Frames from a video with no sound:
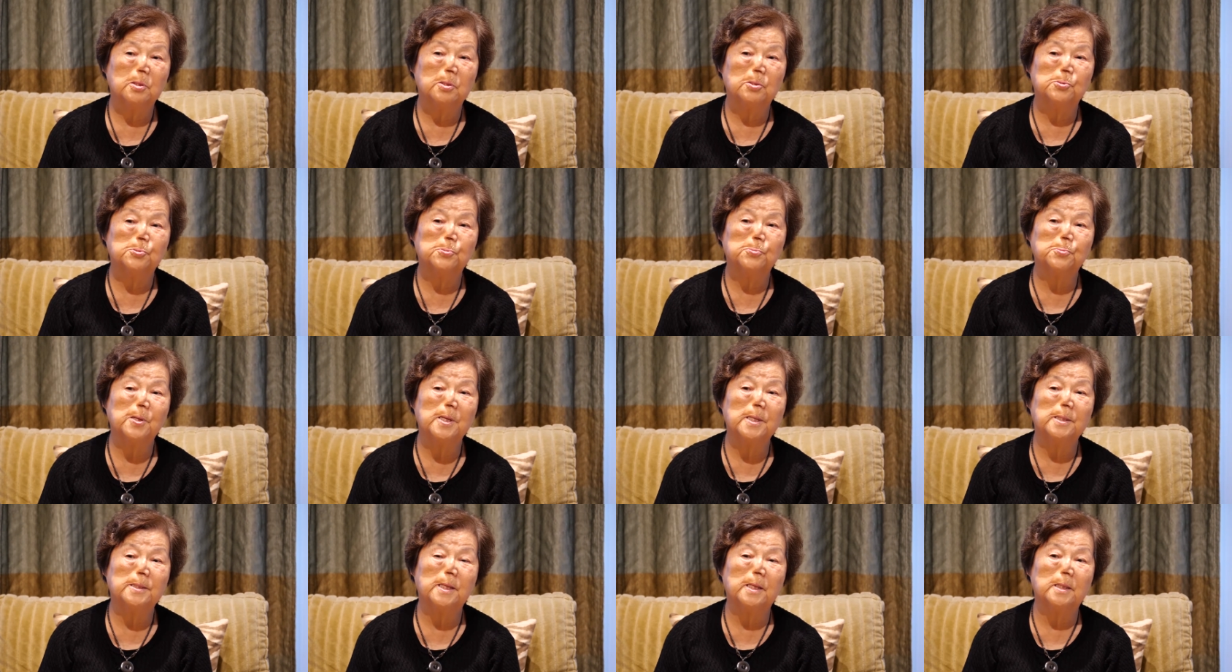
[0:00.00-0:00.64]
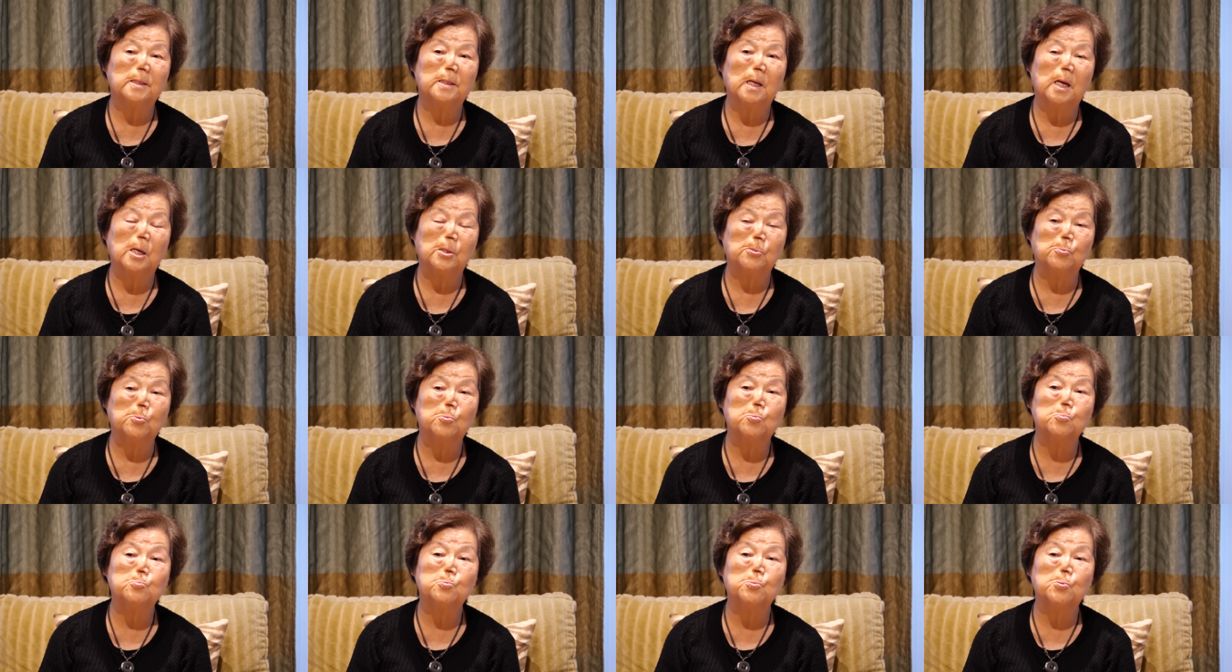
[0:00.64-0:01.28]
스웨덴
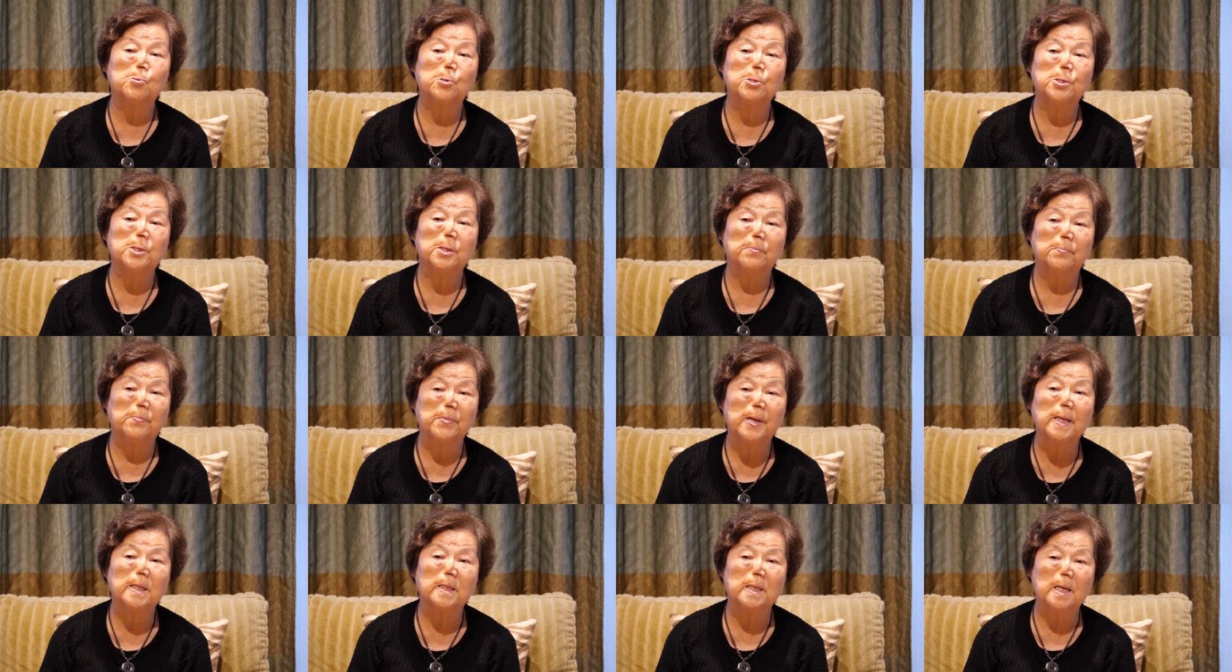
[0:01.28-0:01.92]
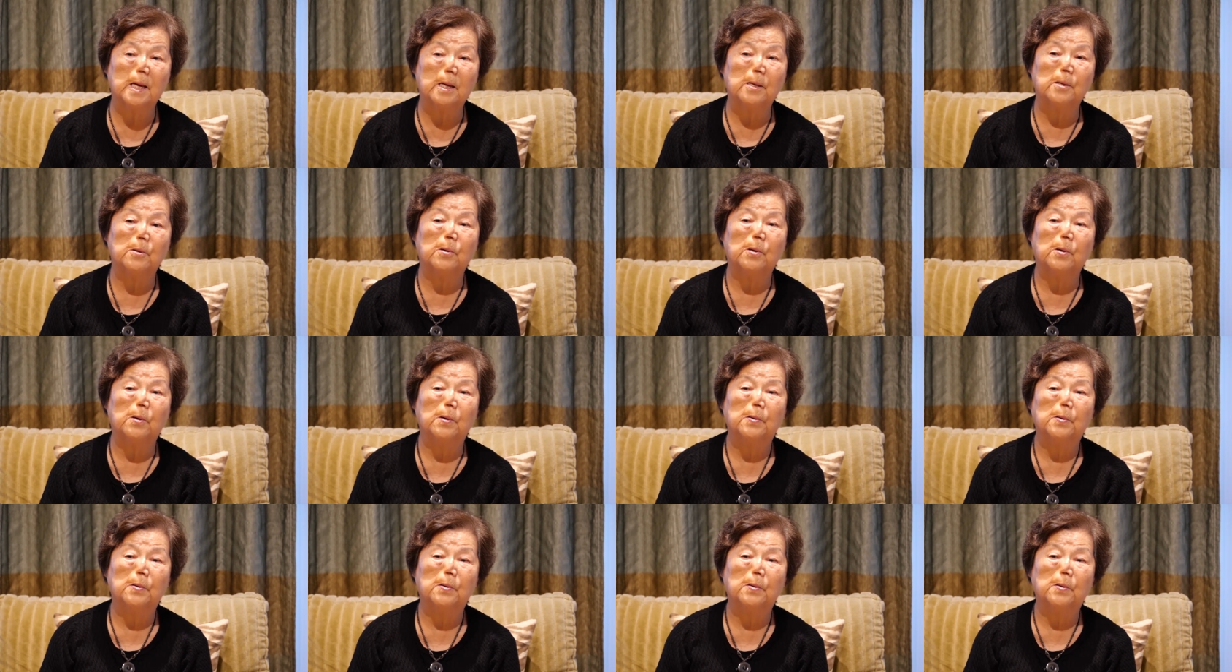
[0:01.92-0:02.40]
아동구호연맹이에요.